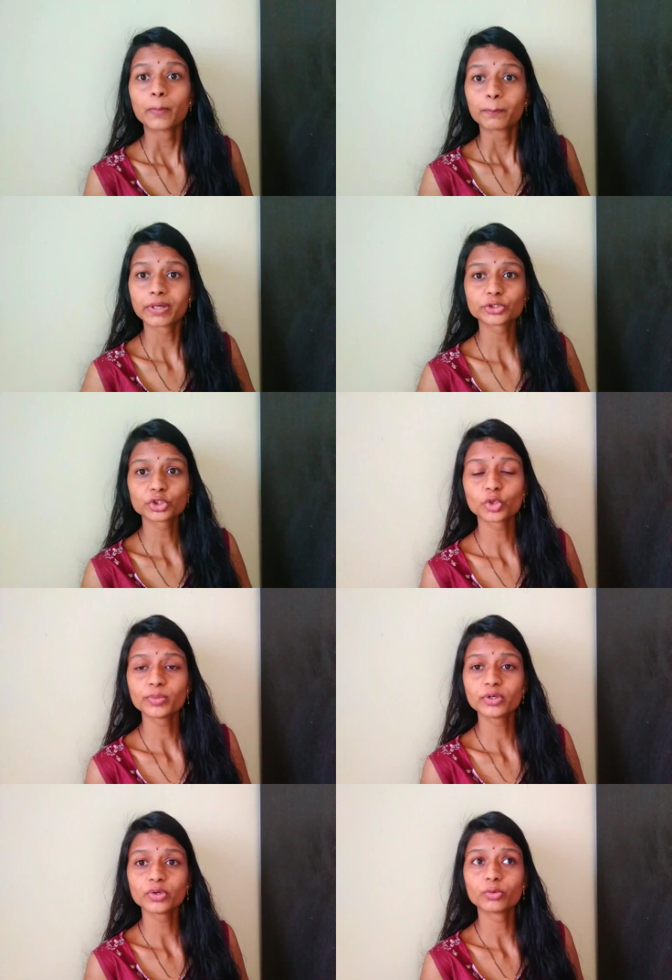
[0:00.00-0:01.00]
बच्चों को
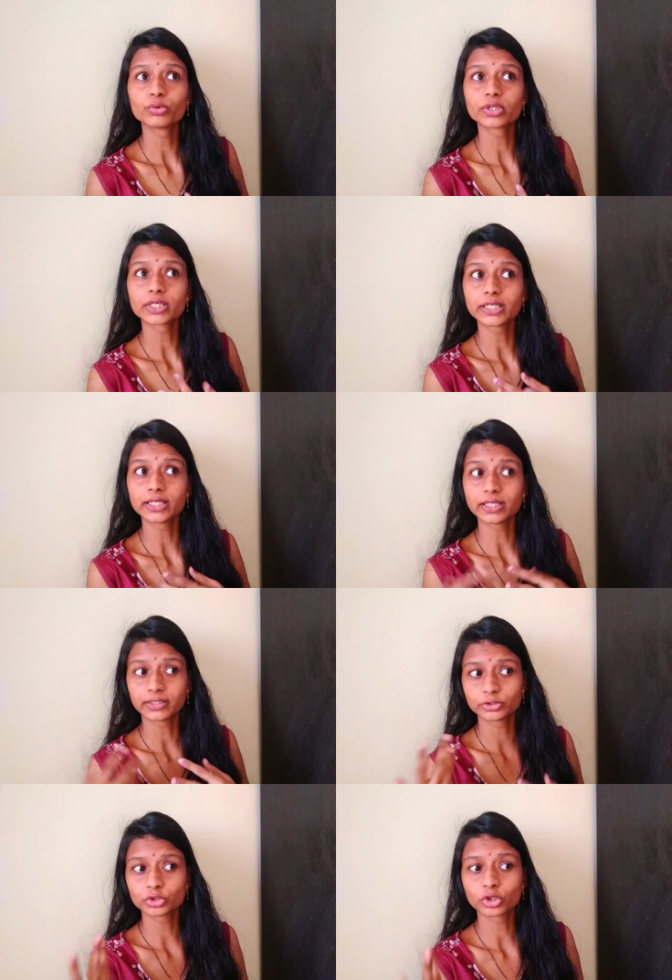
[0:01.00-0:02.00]
भी उनकी
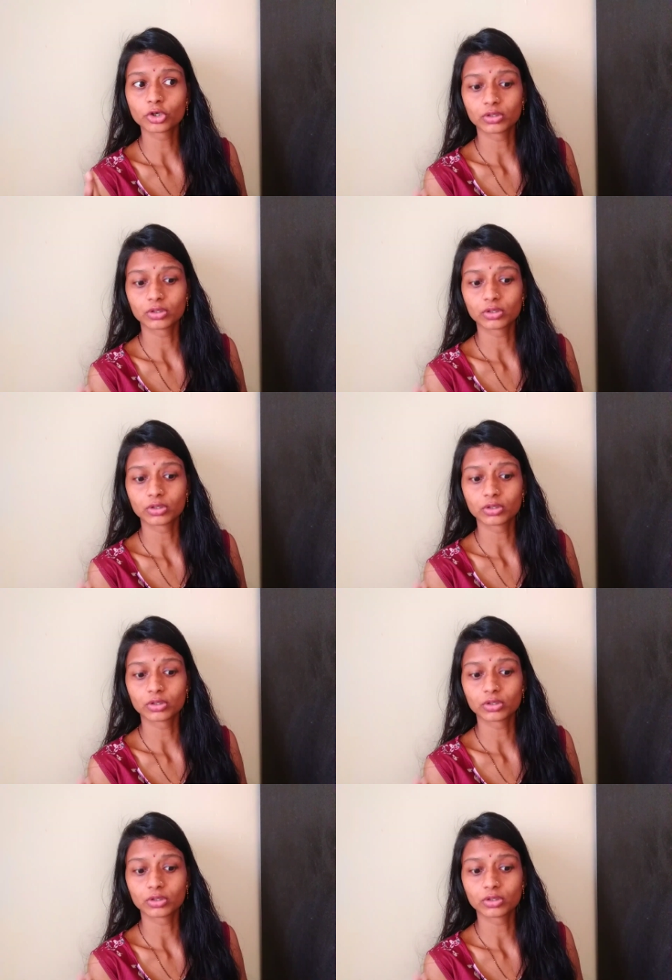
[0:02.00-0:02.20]
जो